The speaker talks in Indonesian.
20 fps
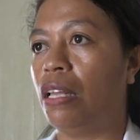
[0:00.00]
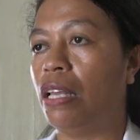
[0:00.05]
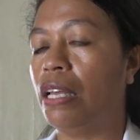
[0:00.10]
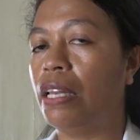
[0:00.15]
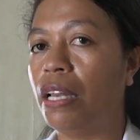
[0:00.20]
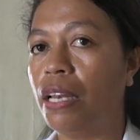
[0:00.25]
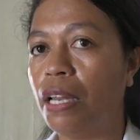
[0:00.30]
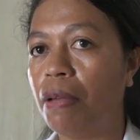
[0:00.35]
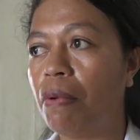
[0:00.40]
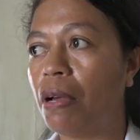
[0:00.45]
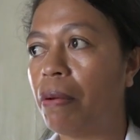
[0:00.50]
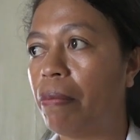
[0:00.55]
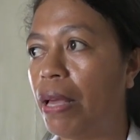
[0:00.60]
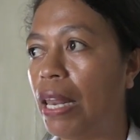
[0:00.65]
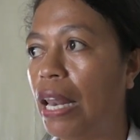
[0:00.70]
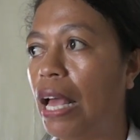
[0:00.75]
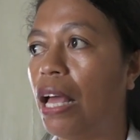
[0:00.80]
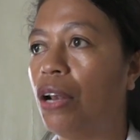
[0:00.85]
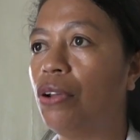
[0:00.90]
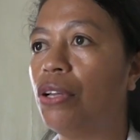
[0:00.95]
Idane mak
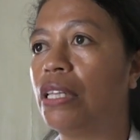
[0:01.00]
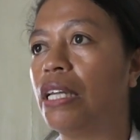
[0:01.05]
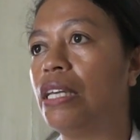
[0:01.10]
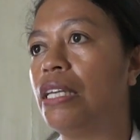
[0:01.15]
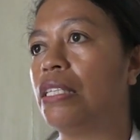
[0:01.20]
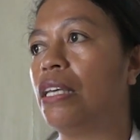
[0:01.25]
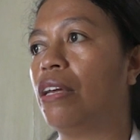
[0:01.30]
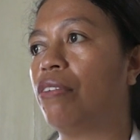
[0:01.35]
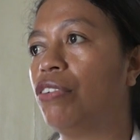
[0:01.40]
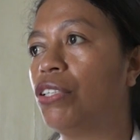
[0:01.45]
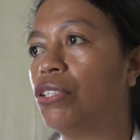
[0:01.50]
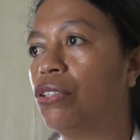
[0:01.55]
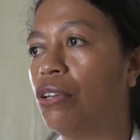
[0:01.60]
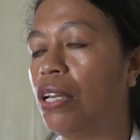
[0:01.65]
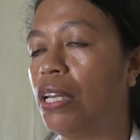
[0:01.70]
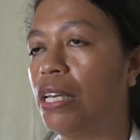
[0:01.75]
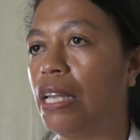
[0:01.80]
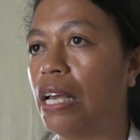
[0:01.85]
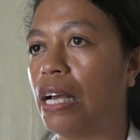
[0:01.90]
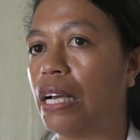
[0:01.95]
bela halu itane servisu
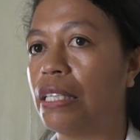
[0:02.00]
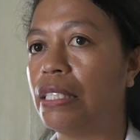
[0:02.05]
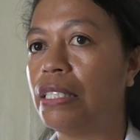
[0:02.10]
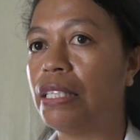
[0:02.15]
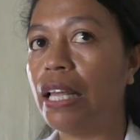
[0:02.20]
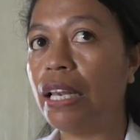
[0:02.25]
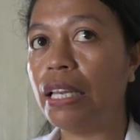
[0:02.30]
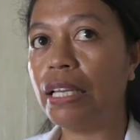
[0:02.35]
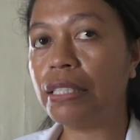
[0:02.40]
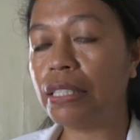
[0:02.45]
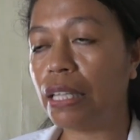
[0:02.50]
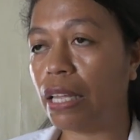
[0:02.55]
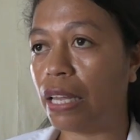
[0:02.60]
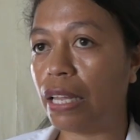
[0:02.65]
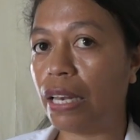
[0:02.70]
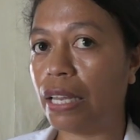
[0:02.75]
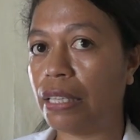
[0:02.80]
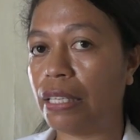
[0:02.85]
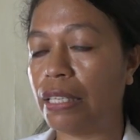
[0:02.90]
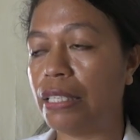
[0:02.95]
ne dia. Selis
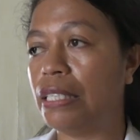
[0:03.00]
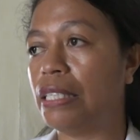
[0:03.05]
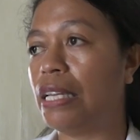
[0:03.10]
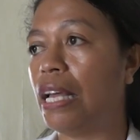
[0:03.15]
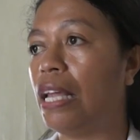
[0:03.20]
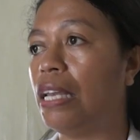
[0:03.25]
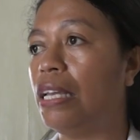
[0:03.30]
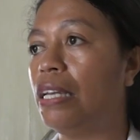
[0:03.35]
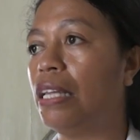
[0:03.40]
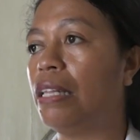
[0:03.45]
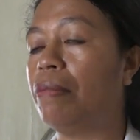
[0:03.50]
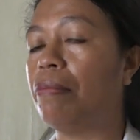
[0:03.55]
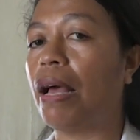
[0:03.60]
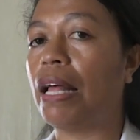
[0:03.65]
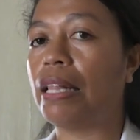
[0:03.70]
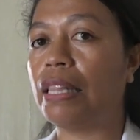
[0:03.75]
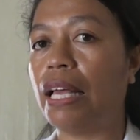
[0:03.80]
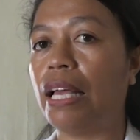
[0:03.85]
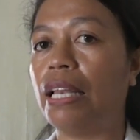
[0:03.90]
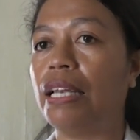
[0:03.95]
eletricidade det
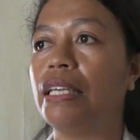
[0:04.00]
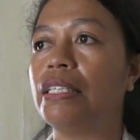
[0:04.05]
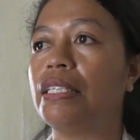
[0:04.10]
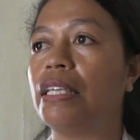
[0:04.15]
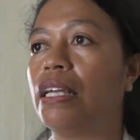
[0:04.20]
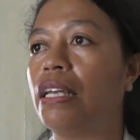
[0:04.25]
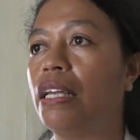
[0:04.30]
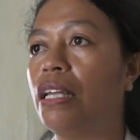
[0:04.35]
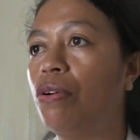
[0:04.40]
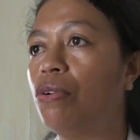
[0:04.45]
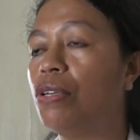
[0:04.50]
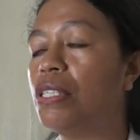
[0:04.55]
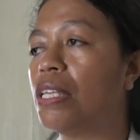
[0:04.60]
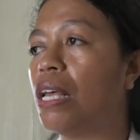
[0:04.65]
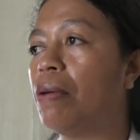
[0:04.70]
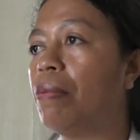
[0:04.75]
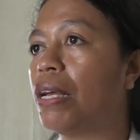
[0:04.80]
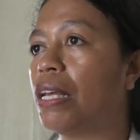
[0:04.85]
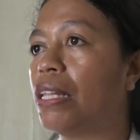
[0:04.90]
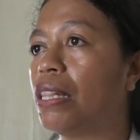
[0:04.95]
mate ane sang ne oin
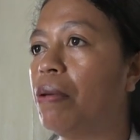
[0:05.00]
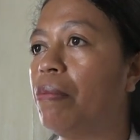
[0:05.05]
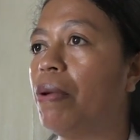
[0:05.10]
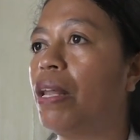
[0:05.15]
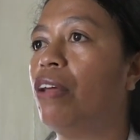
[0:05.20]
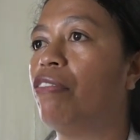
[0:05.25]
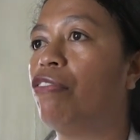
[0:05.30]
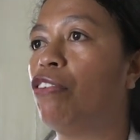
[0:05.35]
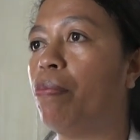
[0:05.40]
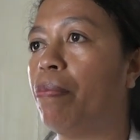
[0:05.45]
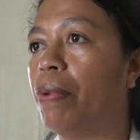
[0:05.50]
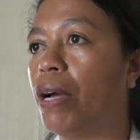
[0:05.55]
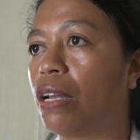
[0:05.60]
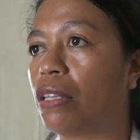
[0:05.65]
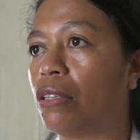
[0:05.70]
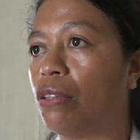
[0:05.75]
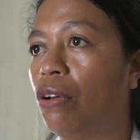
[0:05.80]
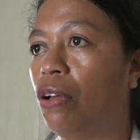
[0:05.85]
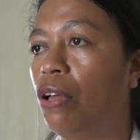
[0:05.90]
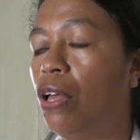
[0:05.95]
sama kita bela
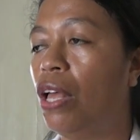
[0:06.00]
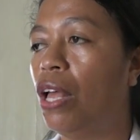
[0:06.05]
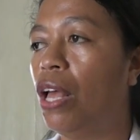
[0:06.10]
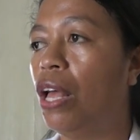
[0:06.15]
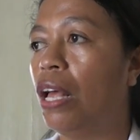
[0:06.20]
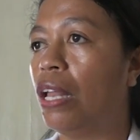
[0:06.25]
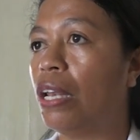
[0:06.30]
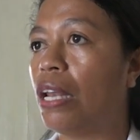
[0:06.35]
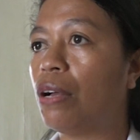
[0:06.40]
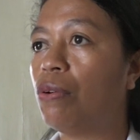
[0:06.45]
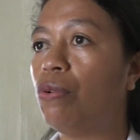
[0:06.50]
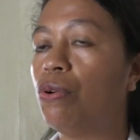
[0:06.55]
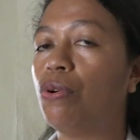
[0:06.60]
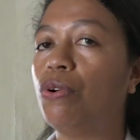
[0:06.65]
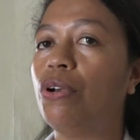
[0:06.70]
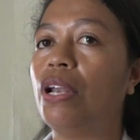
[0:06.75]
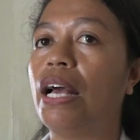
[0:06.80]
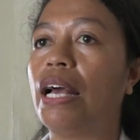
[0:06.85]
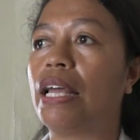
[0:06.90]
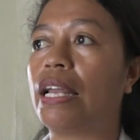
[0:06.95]
fopartu. nak
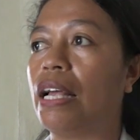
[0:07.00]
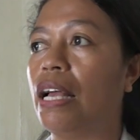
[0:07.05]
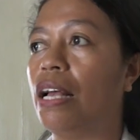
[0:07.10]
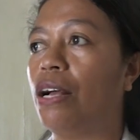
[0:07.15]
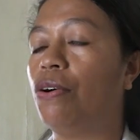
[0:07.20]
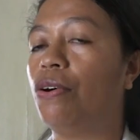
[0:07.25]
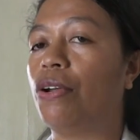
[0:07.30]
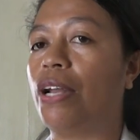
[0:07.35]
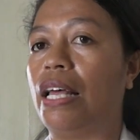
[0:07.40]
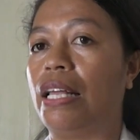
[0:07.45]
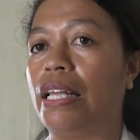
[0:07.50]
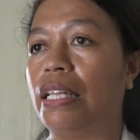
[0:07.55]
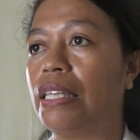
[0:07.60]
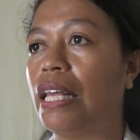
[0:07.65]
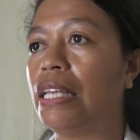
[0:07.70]
kon larang agora.